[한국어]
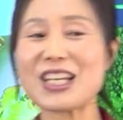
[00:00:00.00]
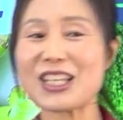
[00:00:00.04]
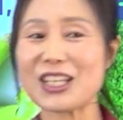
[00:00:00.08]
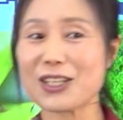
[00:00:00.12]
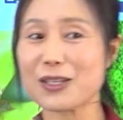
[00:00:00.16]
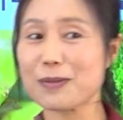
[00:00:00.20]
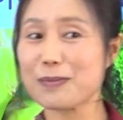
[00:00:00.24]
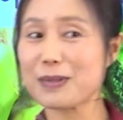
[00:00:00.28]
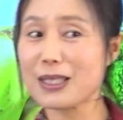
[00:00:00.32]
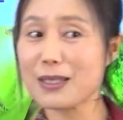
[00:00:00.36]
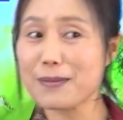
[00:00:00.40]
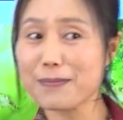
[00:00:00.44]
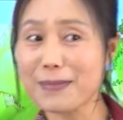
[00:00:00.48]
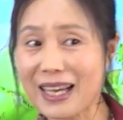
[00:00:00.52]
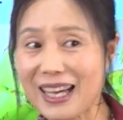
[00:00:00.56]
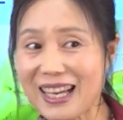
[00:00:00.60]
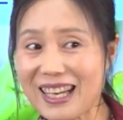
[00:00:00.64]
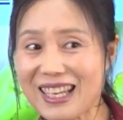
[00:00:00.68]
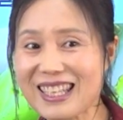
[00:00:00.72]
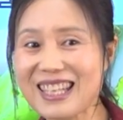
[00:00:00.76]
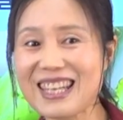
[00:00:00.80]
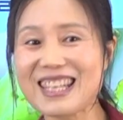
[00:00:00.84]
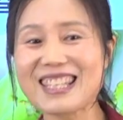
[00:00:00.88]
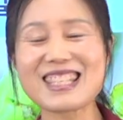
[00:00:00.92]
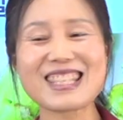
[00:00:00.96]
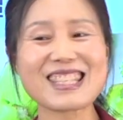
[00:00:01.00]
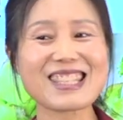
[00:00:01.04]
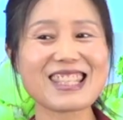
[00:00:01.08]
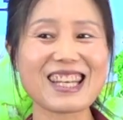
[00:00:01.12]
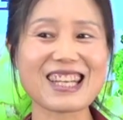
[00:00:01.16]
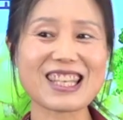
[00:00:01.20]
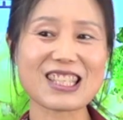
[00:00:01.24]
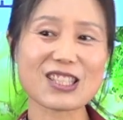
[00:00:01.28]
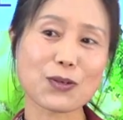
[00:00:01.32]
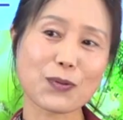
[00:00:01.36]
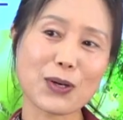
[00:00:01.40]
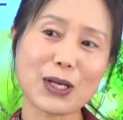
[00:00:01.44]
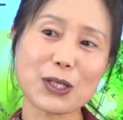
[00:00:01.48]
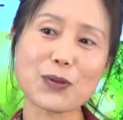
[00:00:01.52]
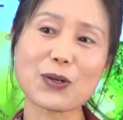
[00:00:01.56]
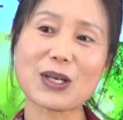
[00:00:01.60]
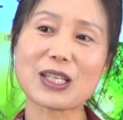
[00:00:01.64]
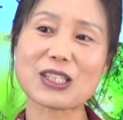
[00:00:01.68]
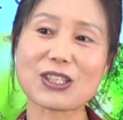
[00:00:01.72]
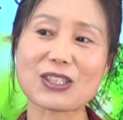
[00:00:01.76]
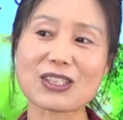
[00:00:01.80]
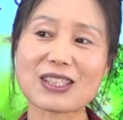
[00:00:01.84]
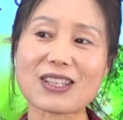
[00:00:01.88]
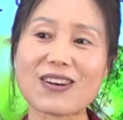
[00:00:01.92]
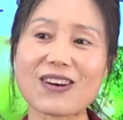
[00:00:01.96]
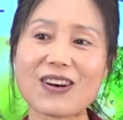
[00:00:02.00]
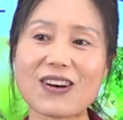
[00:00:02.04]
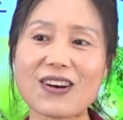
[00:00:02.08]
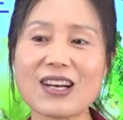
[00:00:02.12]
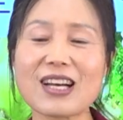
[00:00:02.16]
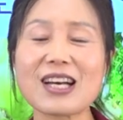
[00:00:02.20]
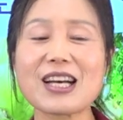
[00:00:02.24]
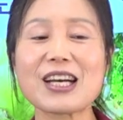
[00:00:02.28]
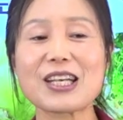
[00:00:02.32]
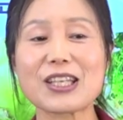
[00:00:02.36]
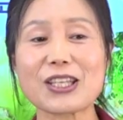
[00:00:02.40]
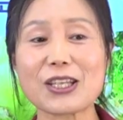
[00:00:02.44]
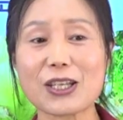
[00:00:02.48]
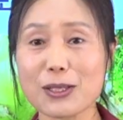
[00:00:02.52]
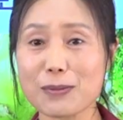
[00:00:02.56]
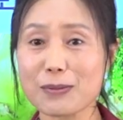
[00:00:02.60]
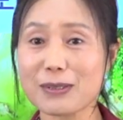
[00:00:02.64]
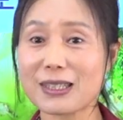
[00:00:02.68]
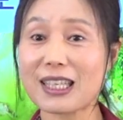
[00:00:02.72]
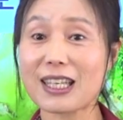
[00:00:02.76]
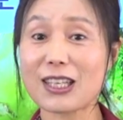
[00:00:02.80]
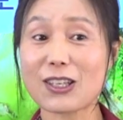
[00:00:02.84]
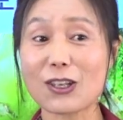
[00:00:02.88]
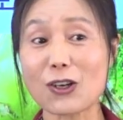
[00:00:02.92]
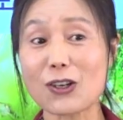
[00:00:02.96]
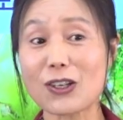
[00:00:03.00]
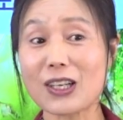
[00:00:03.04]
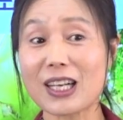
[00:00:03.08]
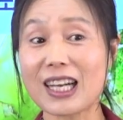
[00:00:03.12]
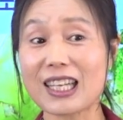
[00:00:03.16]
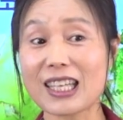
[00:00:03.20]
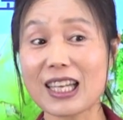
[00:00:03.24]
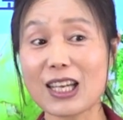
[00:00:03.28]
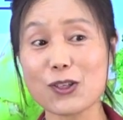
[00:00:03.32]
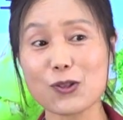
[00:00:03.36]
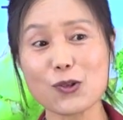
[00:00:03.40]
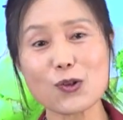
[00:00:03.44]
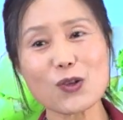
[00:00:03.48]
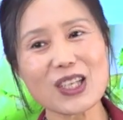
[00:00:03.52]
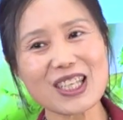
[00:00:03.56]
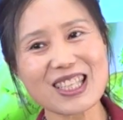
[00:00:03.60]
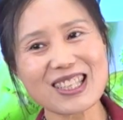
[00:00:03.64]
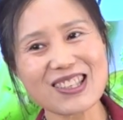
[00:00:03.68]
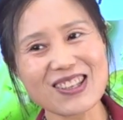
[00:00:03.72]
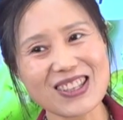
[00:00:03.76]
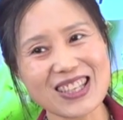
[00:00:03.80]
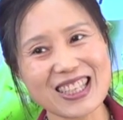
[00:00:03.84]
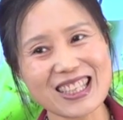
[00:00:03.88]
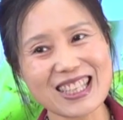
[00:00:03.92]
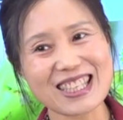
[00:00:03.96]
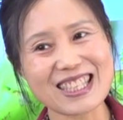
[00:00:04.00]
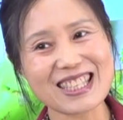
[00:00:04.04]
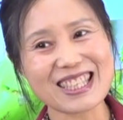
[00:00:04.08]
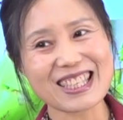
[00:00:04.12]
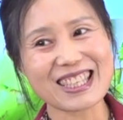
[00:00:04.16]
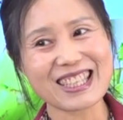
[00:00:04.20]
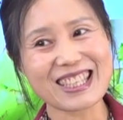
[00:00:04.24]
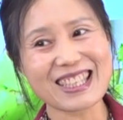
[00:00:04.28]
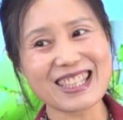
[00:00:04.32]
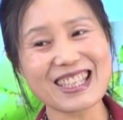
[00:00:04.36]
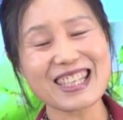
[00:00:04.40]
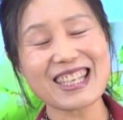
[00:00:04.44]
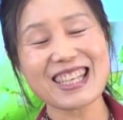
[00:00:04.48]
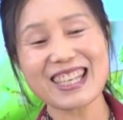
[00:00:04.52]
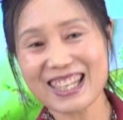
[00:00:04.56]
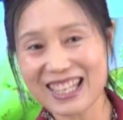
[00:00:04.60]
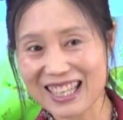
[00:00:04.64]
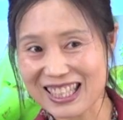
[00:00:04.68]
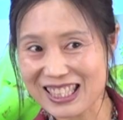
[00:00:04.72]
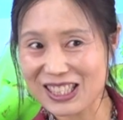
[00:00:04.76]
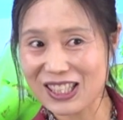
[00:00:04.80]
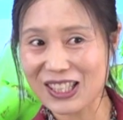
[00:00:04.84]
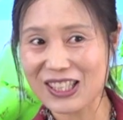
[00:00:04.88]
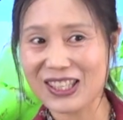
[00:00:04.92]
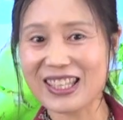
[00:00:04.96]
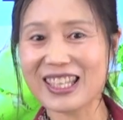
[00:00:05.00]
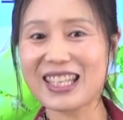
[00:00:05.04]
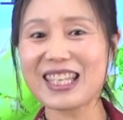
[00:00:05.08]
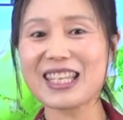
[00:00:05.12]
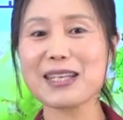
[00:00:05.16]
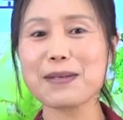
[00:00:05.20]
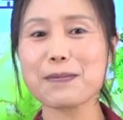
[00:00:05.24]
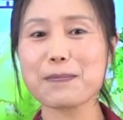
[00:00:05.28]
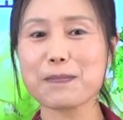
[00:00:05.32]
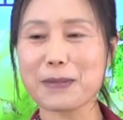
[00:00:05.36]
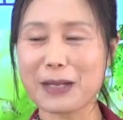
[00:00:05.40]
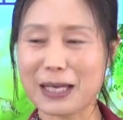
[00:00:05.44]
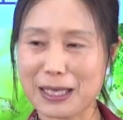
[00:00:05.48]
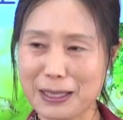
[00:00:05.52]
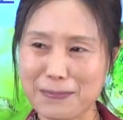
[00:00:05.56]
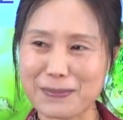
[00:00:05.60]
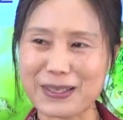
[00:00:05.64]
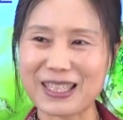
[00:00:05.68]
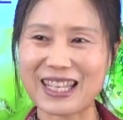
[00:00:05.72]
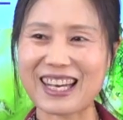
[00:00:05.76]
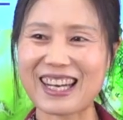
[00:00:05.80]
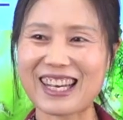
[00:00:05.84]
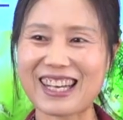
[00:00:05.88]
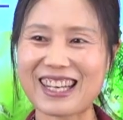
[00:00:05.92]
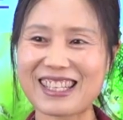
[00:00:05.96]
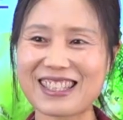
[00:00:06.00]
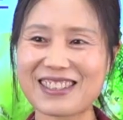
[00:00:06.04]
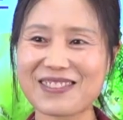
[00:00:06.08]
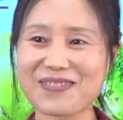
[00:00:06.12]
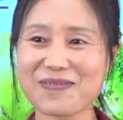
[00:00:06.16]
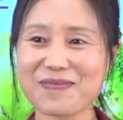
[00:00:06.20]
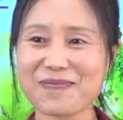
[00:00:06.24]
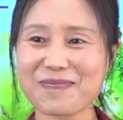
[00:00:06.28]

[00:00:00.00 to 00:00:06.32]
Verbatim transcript: 여러분들이 매일의 식단에서 활용하셔서 여러분들의 건강에 유익을 얻게 되시기를 간절히 바랍니다.